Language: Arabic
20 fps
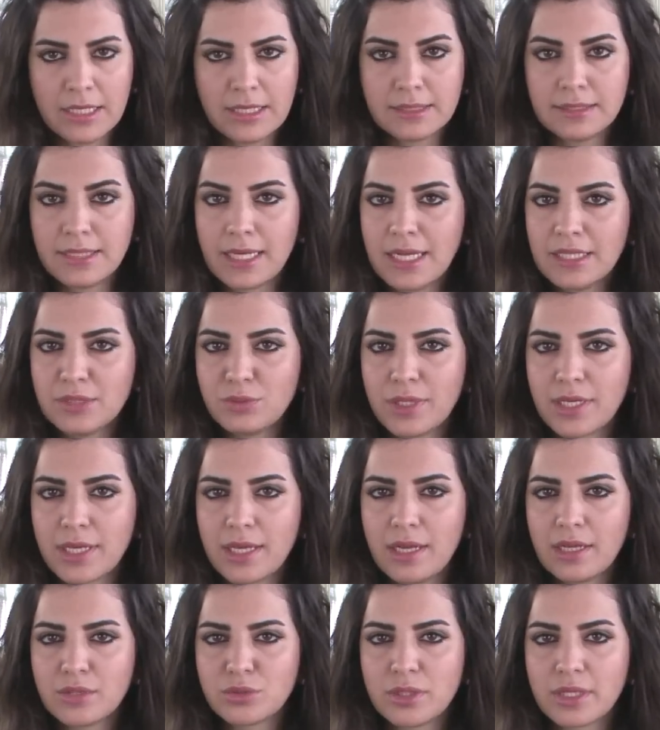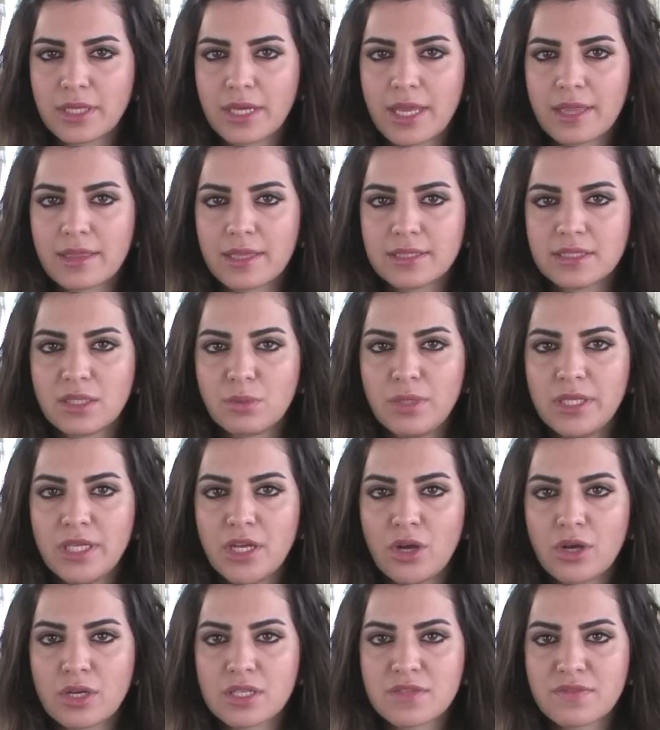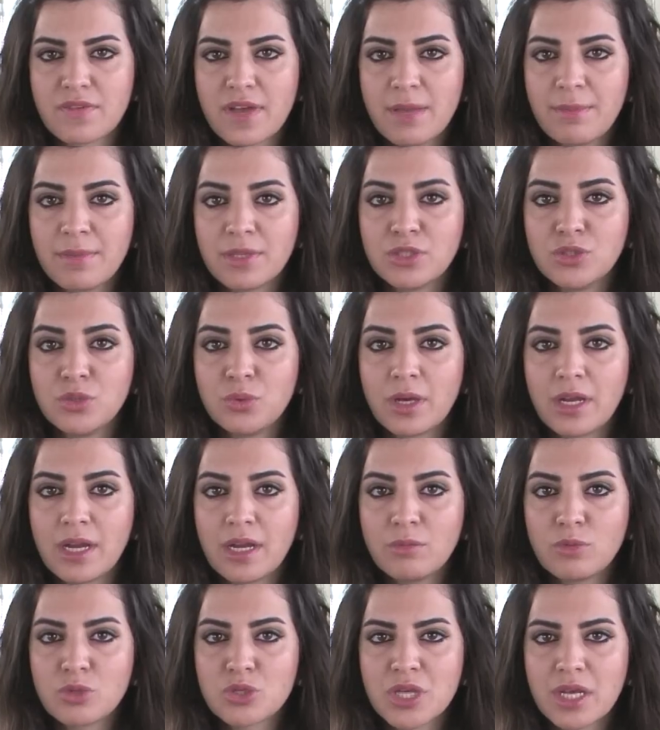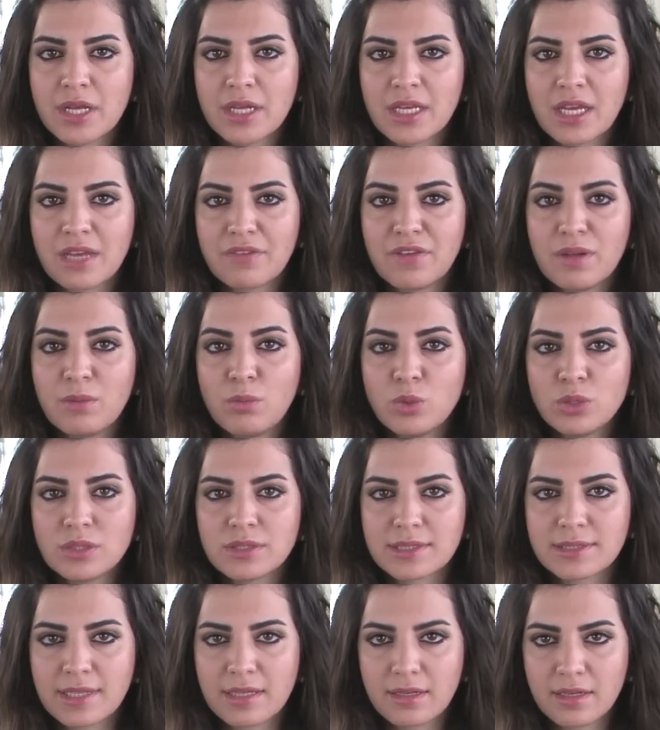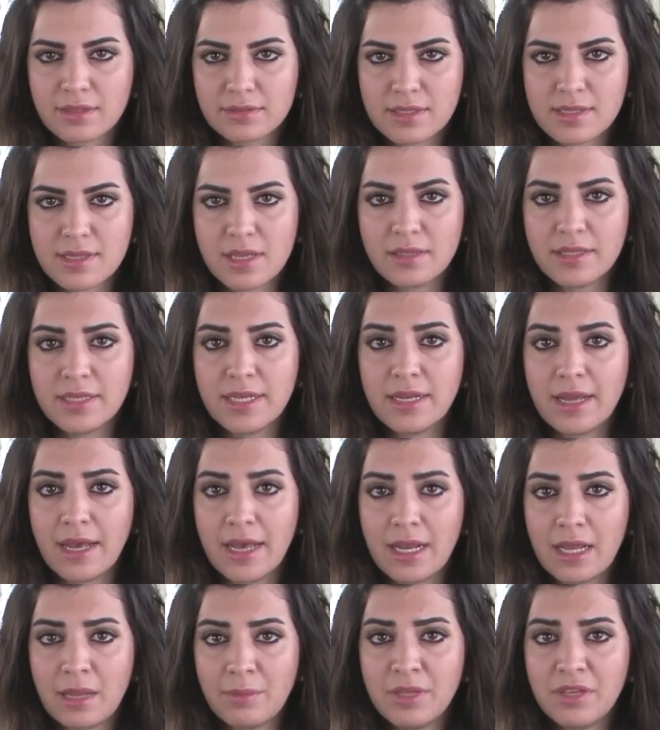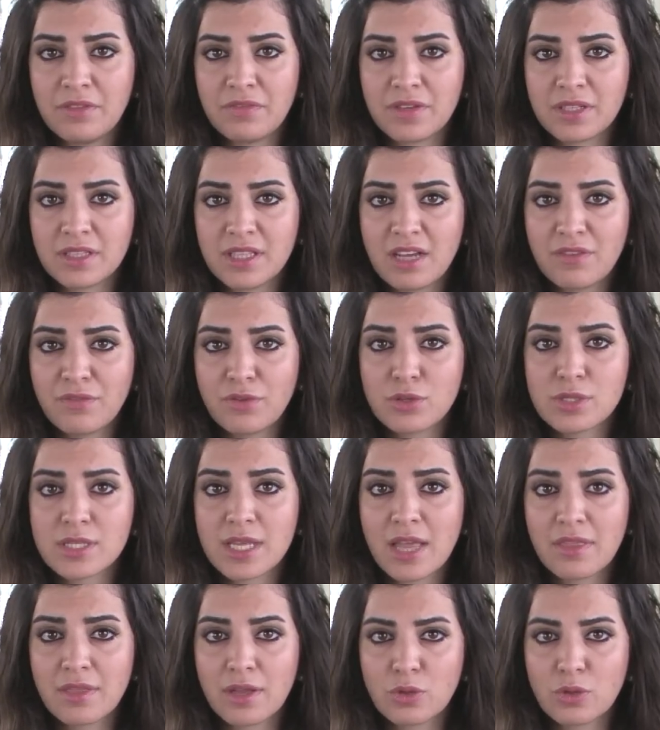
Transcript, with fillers: دعت وكالة الإغاثة الدولية أوكسفام الدول المشاركة في المنتدى الاقتصادي العالمي في دافوس هذا